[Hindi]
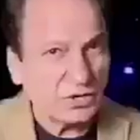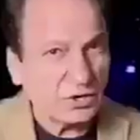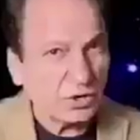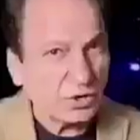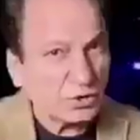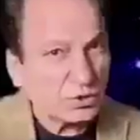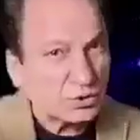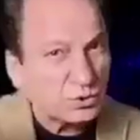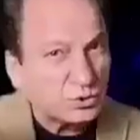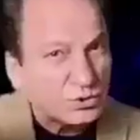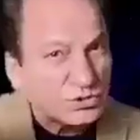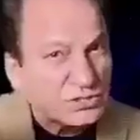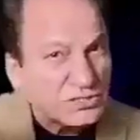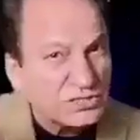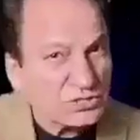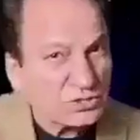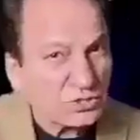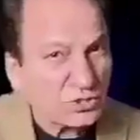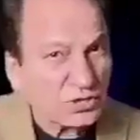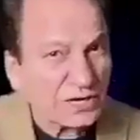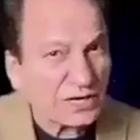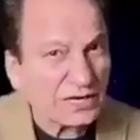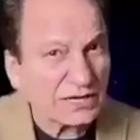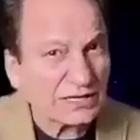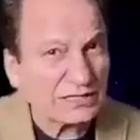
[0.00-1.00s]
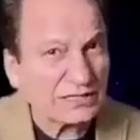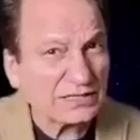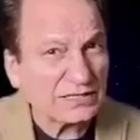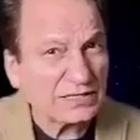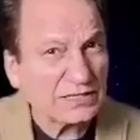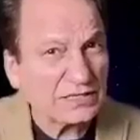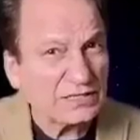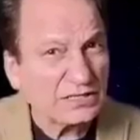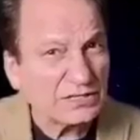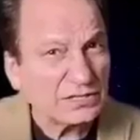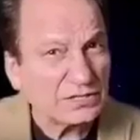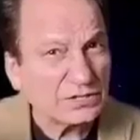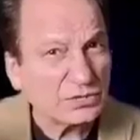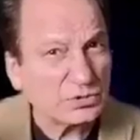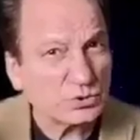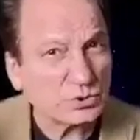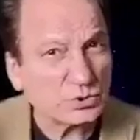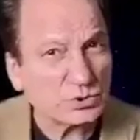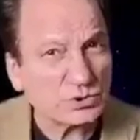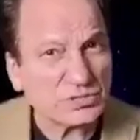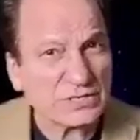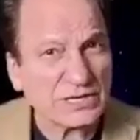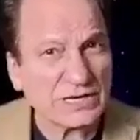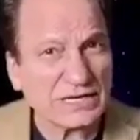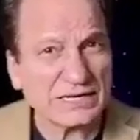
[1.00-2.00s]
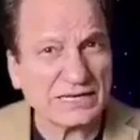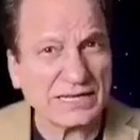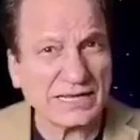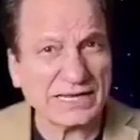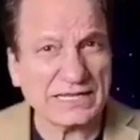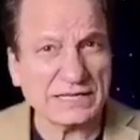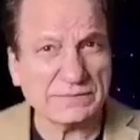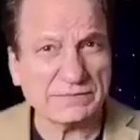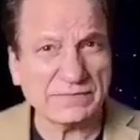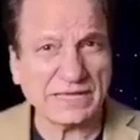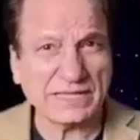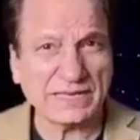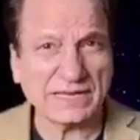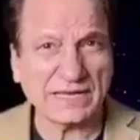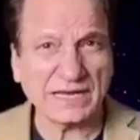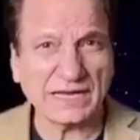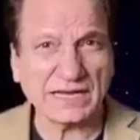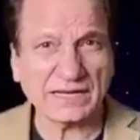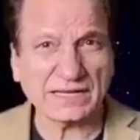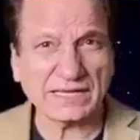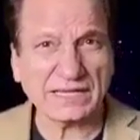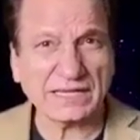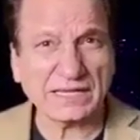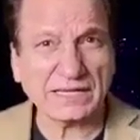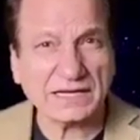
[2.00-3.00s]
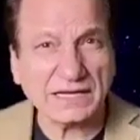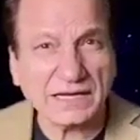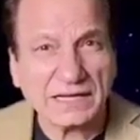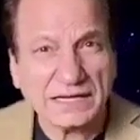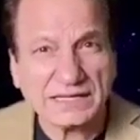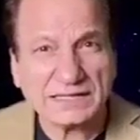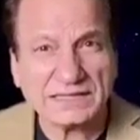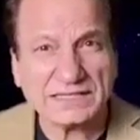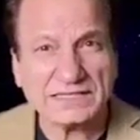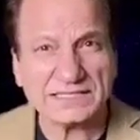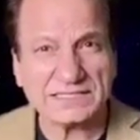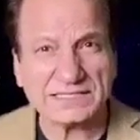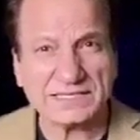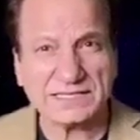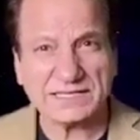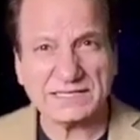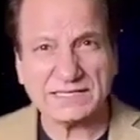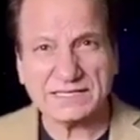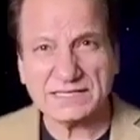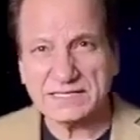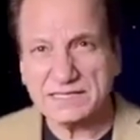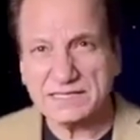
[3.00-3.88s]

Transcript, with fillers: और उसी दौरान दूसरा लाइन मैन आके गलती से